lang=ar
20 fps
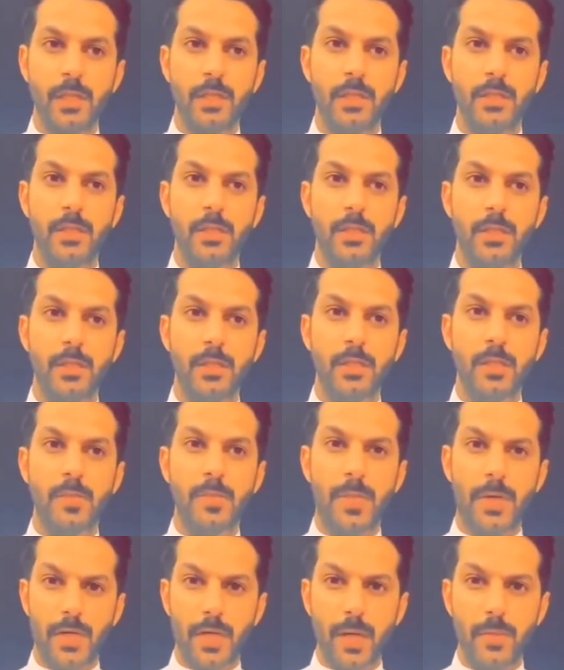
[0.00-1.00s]
آه،
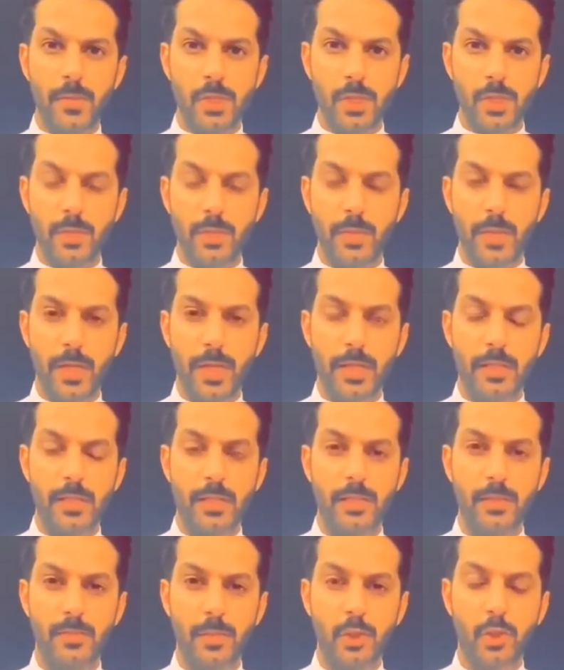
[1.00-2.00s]
البرنامج
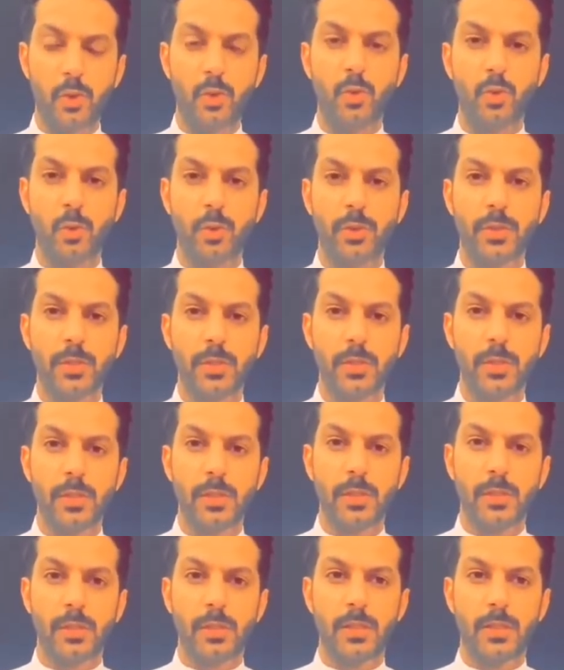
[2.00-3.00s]
الاماراتي المشهور
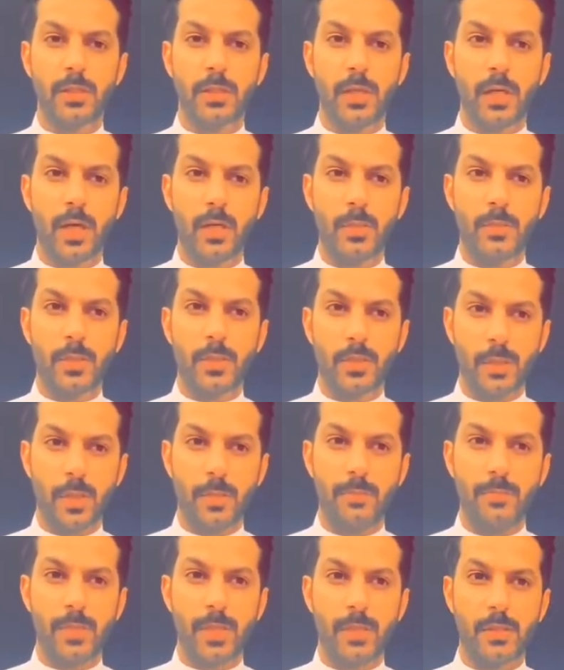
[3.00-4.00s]
آه، قلبي
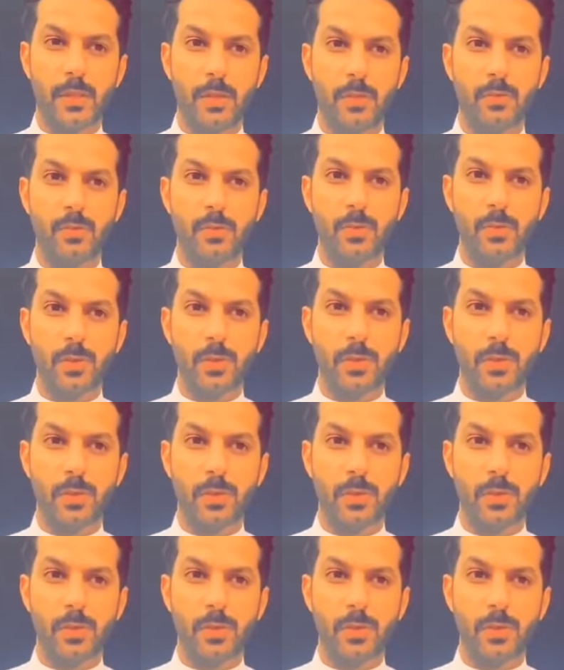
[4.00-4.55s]
اطمن او